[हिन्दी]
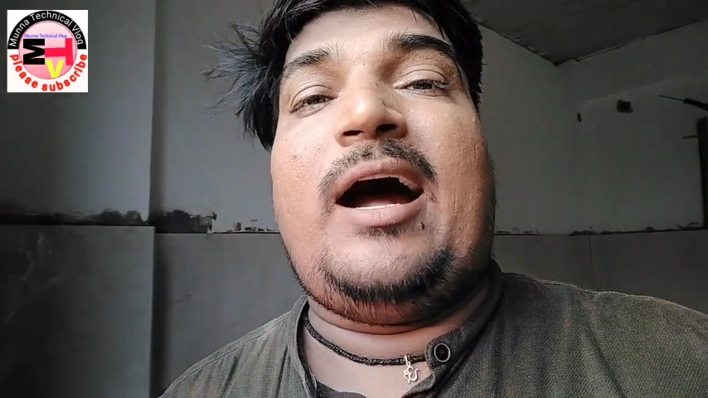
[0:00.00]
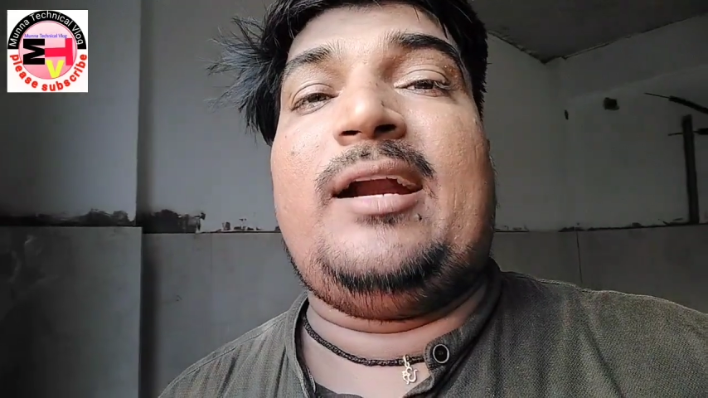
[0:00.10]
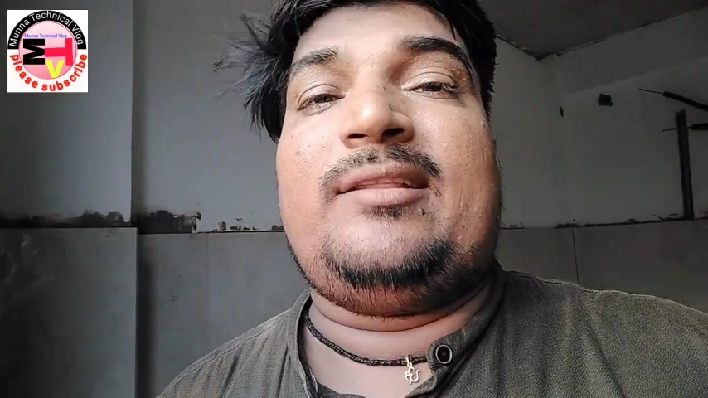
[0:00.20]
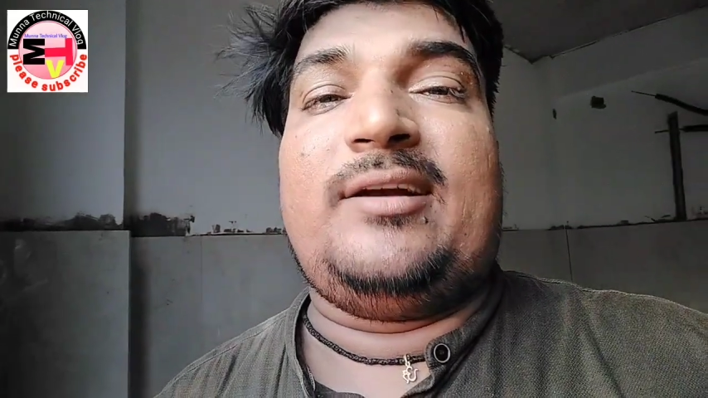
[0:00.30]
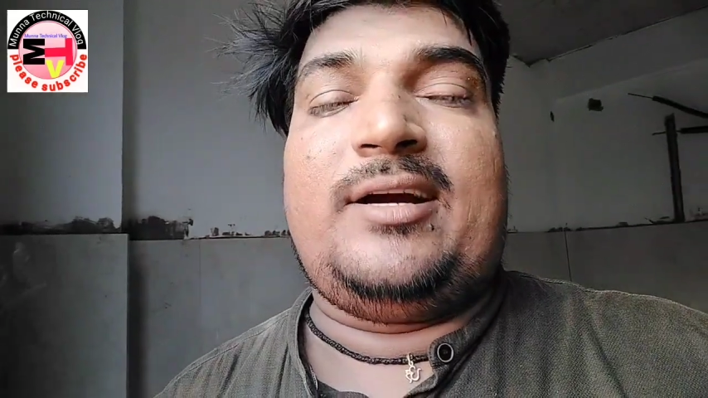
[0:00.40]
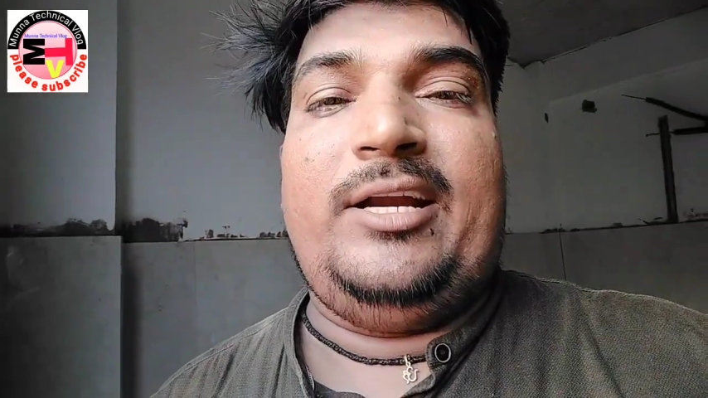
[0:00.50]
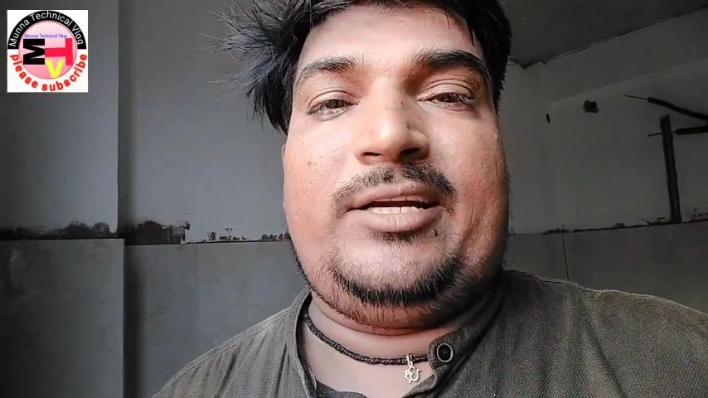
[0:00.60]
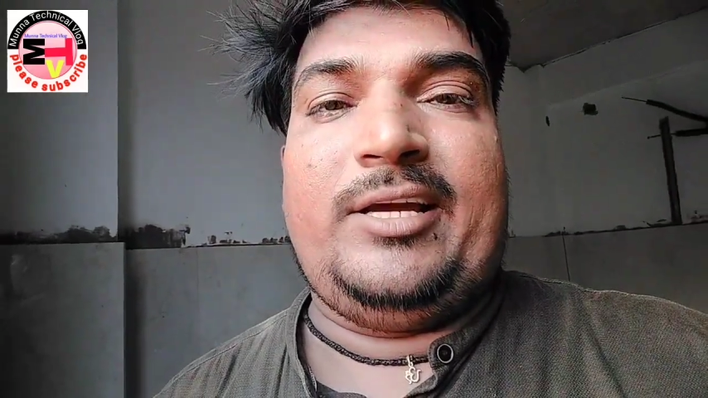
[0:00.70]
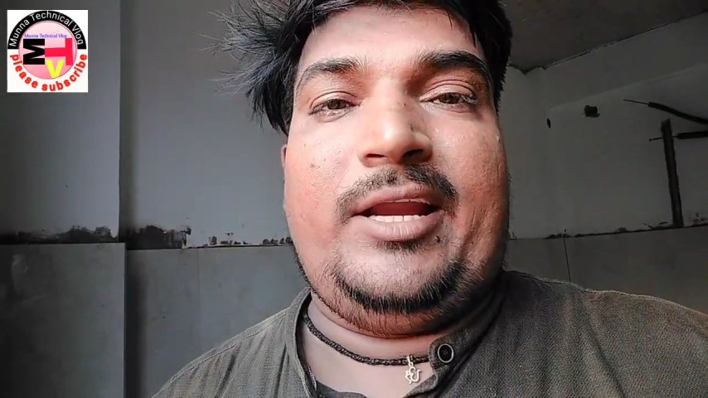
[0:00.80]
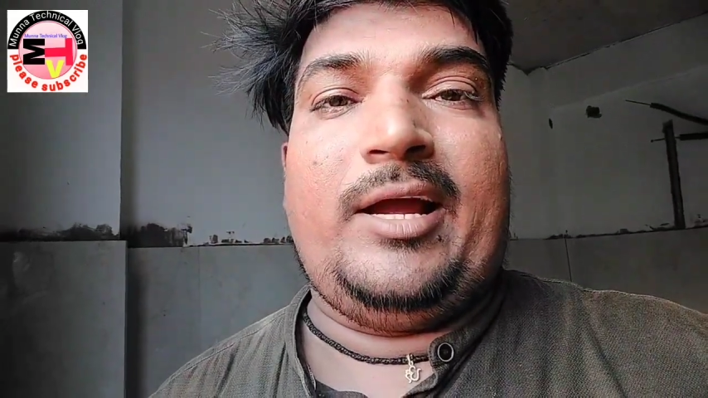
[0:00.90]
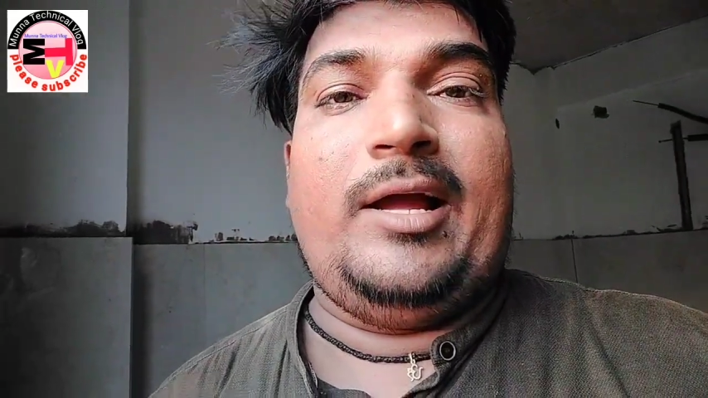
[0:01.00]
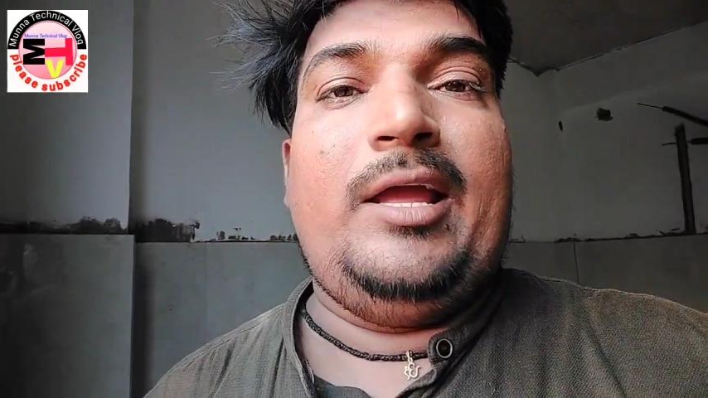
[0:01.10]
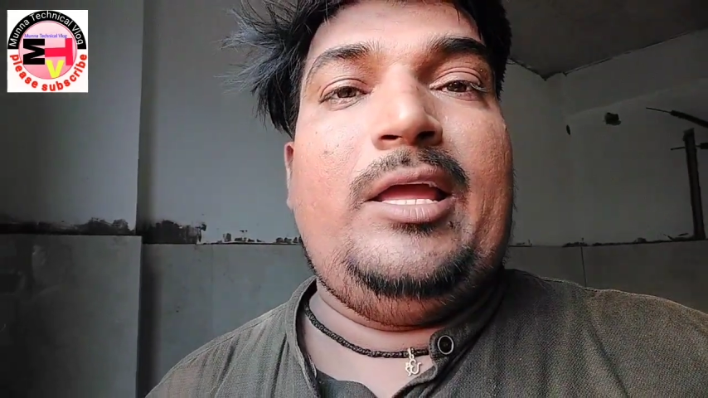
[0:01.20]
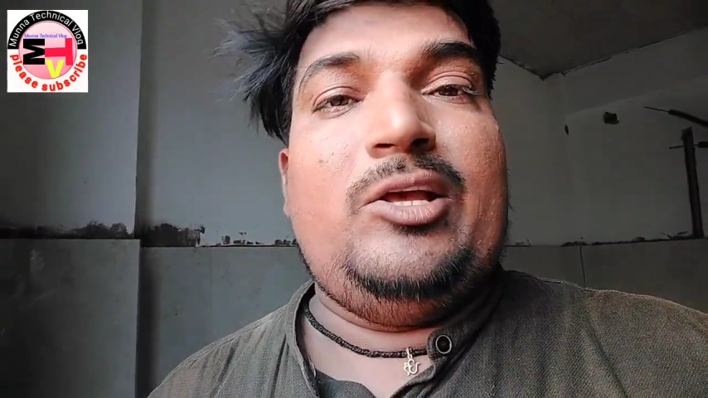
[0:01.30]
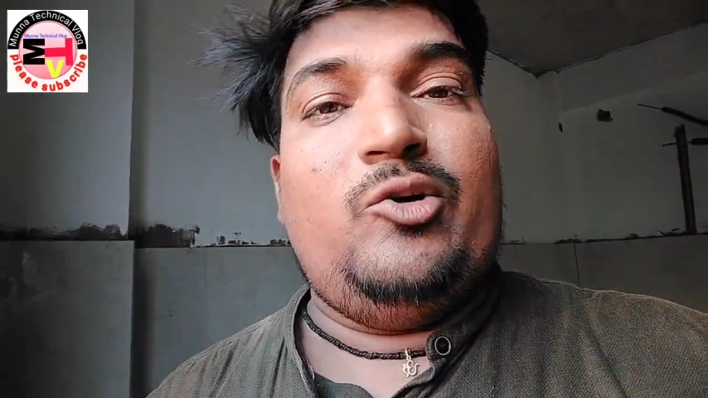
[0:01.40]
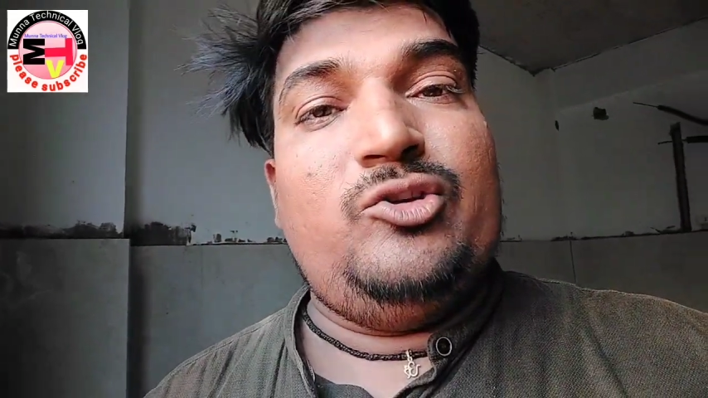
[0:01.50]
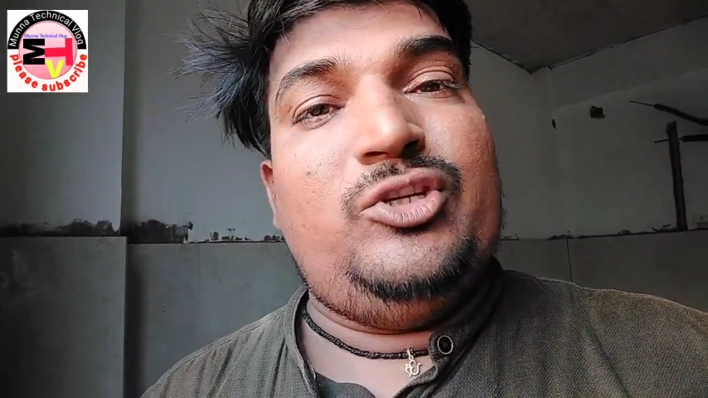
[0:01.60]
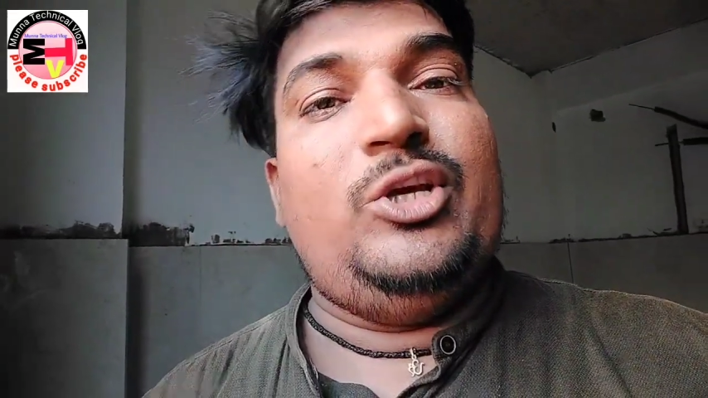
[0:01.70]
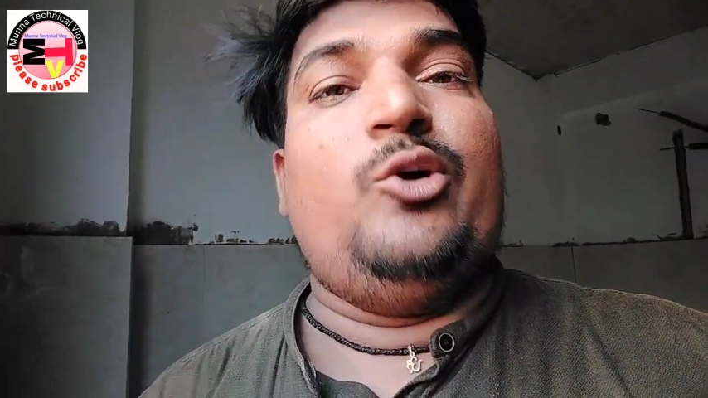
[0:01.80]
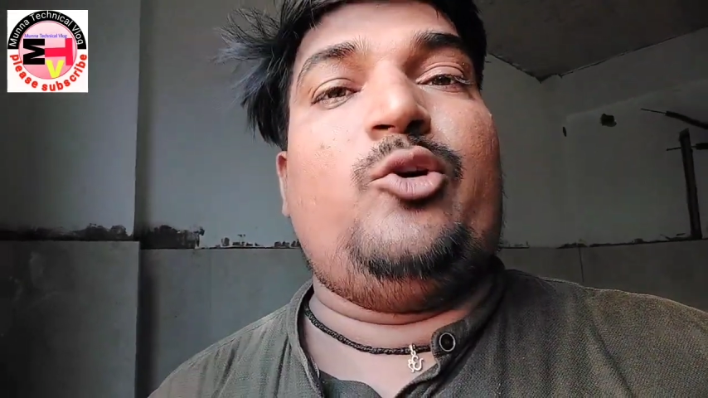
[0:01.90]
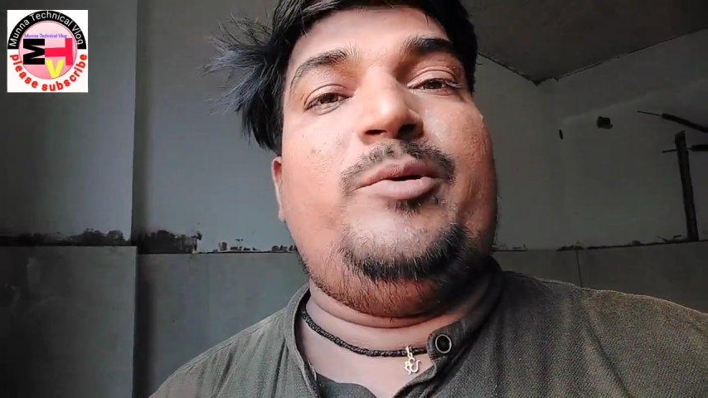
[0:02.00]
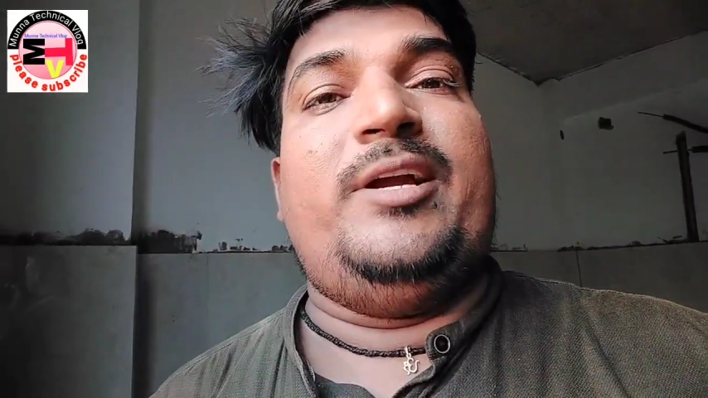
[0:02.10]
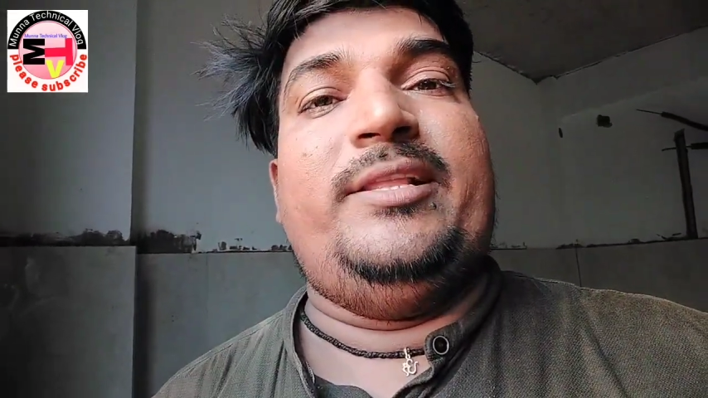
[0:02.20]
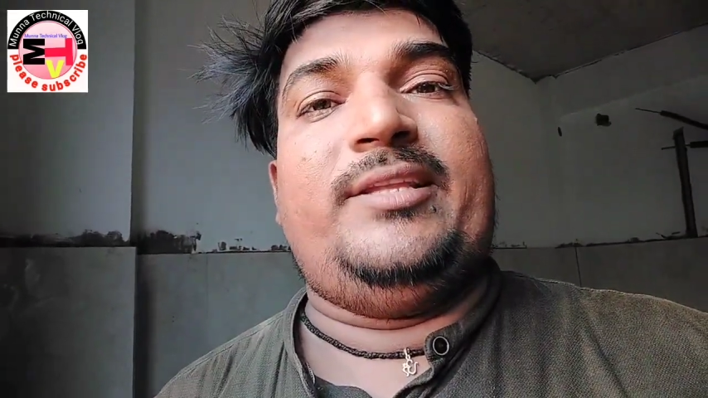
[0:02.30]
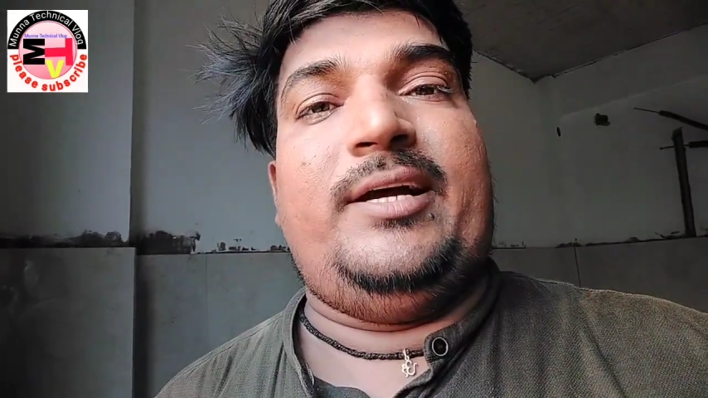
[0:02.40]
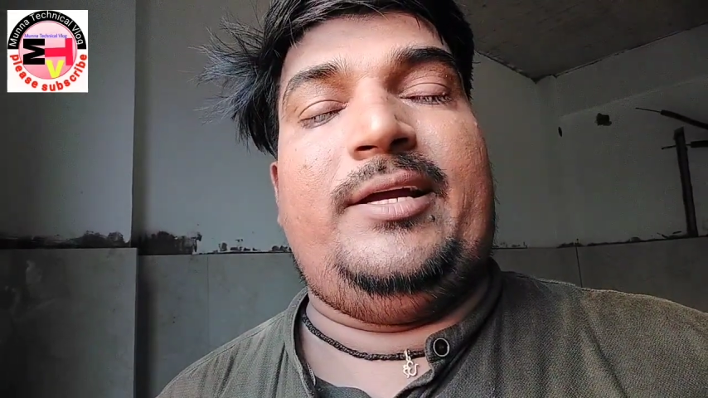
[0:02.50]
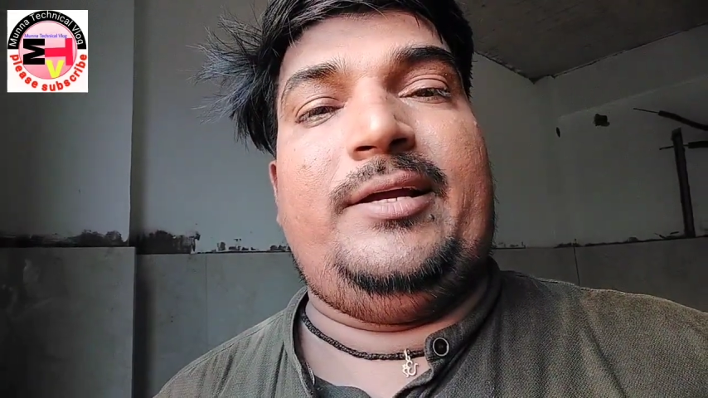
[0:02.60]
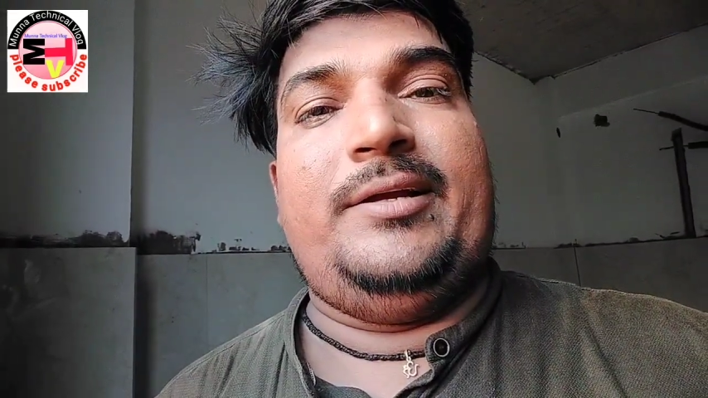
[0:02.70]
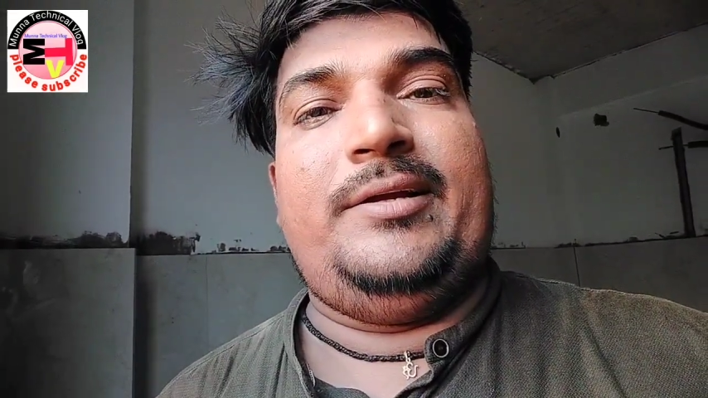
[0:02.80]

आठ तक कनेक्ट करेगा और जीरो को भी गनता है